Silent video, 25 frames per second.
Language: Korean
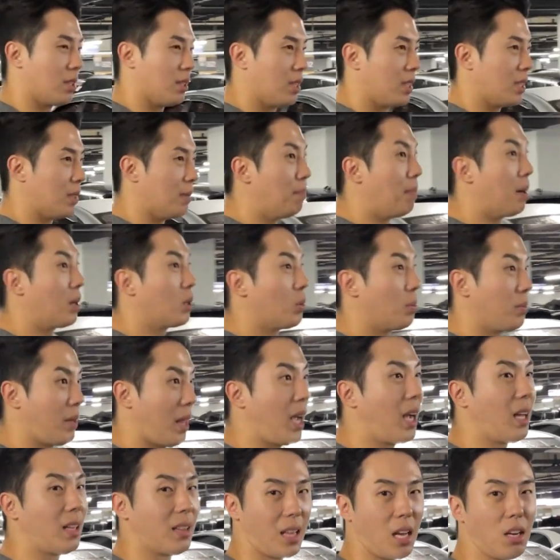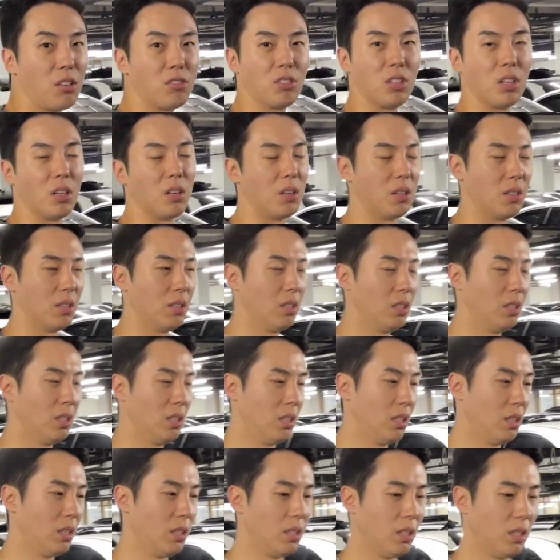금방 좀 때가 타고요.
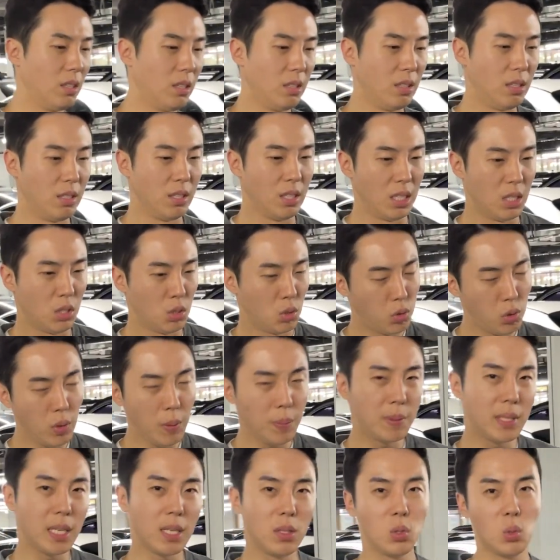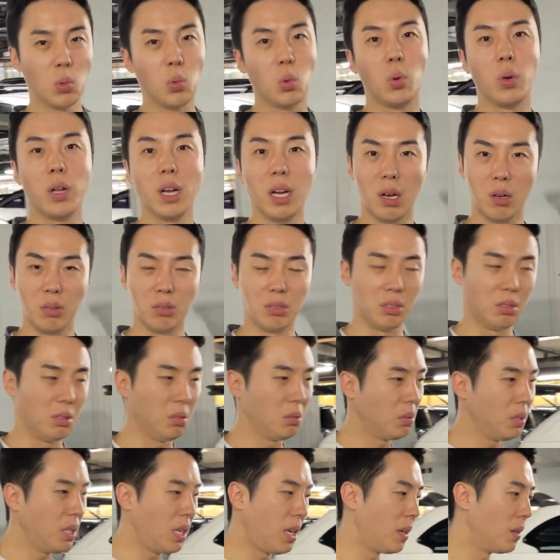수입산은 좀 오래 가거든요.
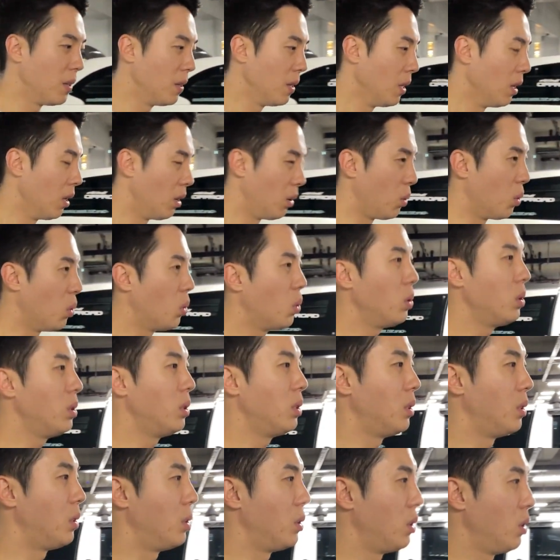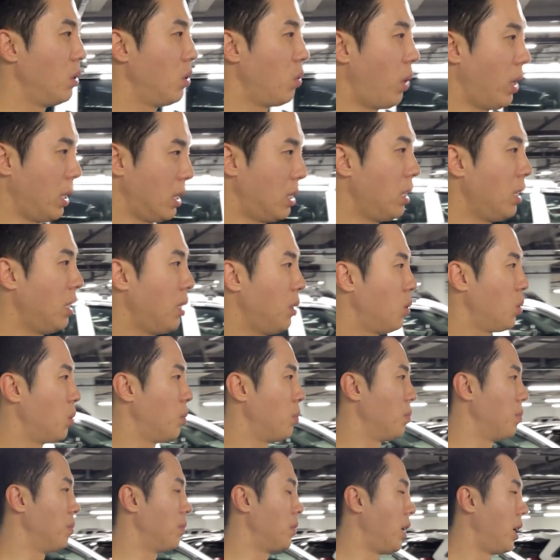근데 요거는 확실히
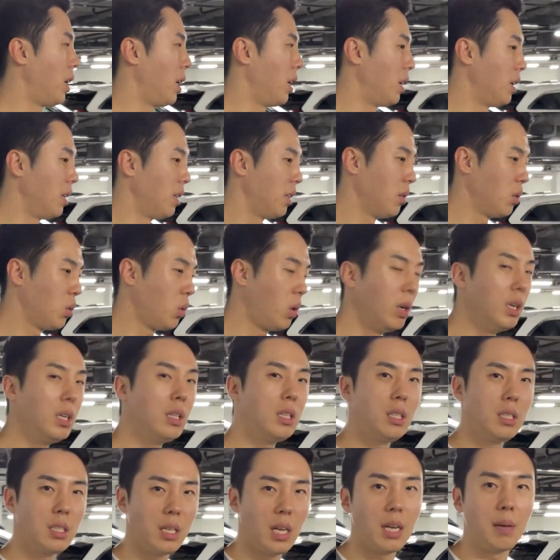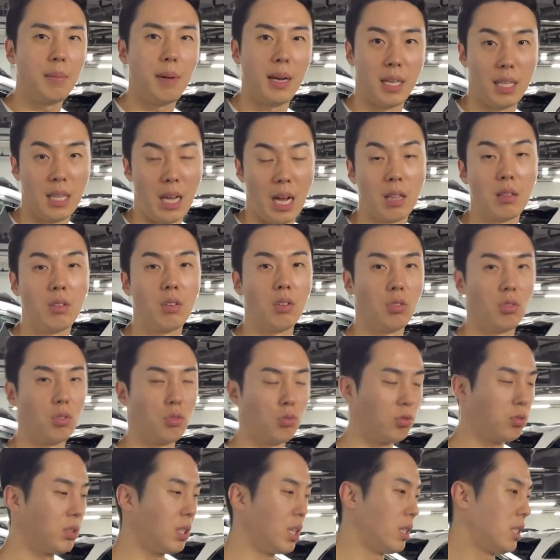좀 예, 퀄리티 차이가 많이 나더라고요.
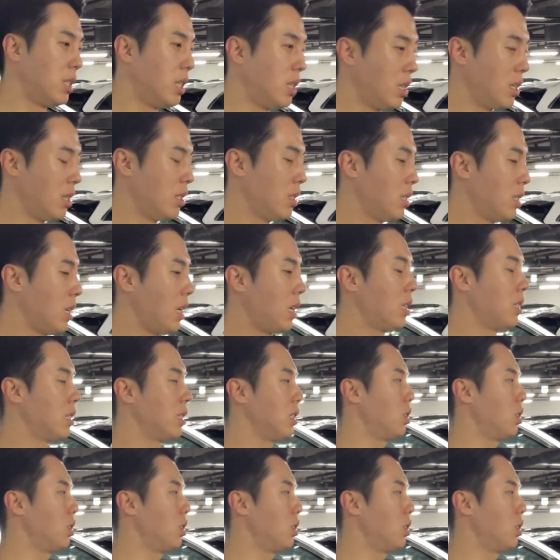부산 차, 차 같은